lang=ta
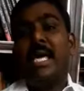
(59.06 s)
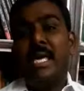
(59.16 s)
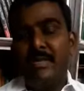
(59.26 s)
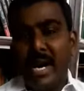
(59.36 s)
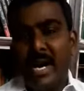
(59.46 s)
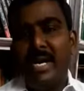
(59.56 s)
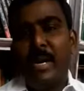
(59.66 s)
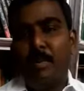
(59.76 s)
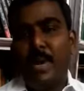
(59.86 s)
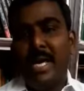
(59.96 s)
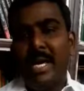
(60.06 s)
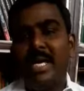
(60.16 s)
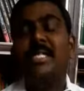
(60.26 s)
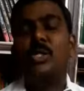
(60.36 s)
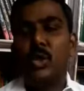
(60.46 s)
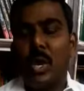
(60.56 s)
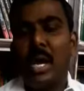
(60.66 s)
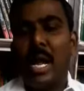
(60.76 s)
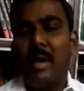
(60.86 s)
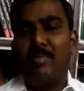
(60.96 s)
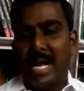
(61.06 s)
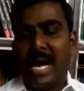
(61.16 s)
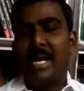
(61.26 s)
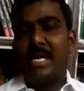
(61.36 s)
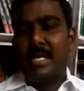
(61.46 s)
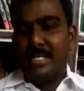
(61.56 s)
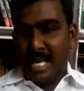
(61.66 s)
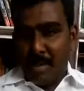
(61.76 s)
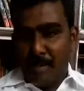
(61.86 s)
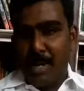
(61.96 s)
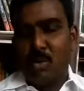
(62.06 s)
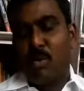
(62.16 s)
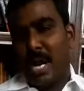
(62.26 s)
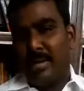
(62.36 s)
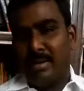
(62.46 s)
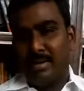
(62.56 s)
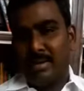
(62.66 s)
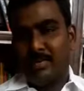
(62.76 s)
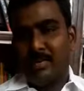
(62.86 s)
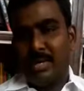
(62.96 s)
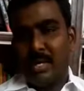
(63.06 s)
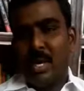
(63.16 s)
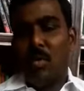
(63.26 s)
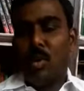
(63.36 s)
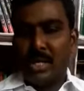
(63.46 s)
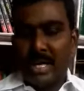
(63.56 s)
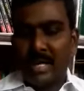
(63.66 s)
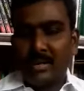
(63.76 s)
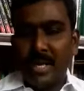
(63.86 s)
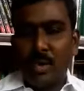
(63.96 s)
இவர்கள் எப்படி சொல்லலாம் நான் இதை சாப்பிடக்கூடாது என்று ஒட்டகத்தை